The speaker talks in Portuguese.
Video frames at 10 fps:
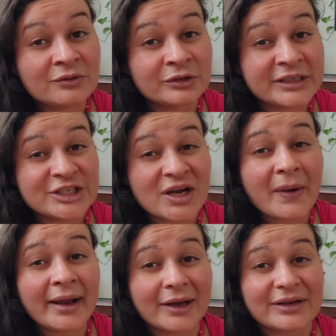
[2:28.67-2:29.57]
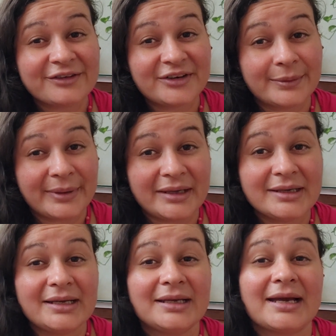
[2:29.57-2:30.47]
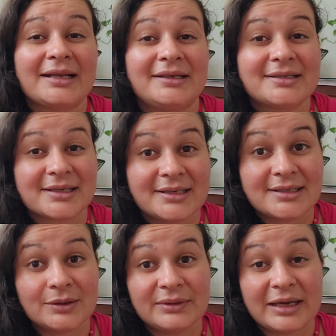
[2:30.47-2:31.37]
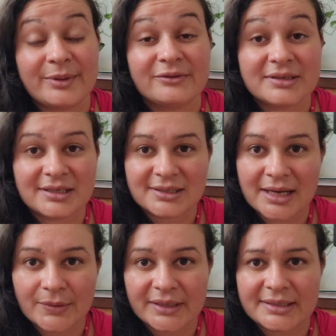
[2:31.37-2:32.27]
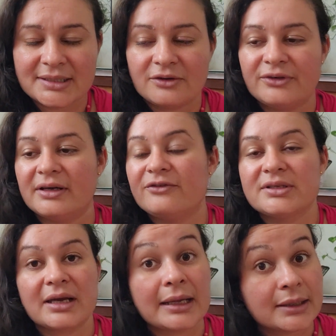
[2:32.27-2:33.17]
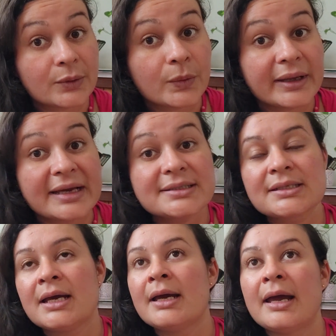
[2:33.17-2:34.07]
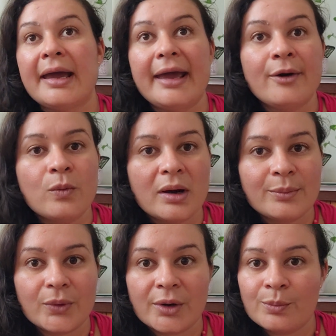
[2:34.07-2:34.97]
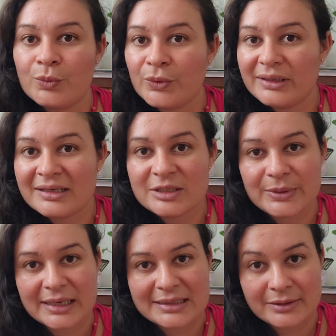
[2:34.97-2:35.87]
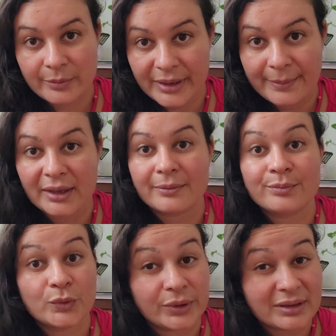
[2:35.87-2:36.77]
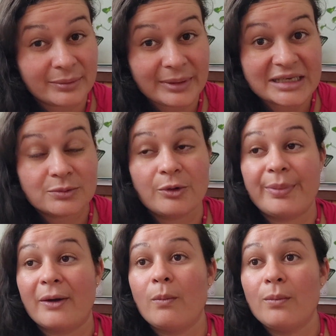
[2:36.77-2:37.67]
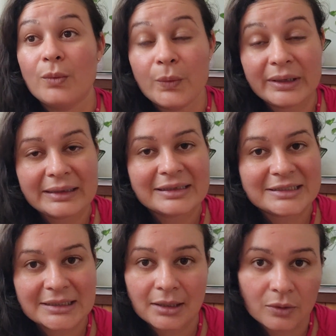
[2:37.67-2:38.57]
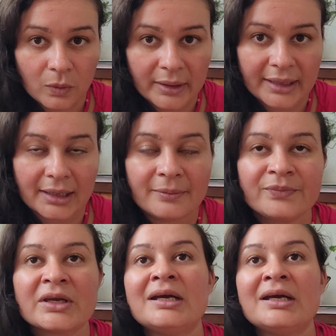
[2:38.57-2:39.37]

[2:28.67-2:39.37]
Vou deixar o canal da Fran bem aqui linkado na descrição, tá? Pra vocês ir lá conhecer a Fran, você que ainda não conhece. É um amor, muita inspiração para mim, muita mesmo. Eu pego muita dica com ela.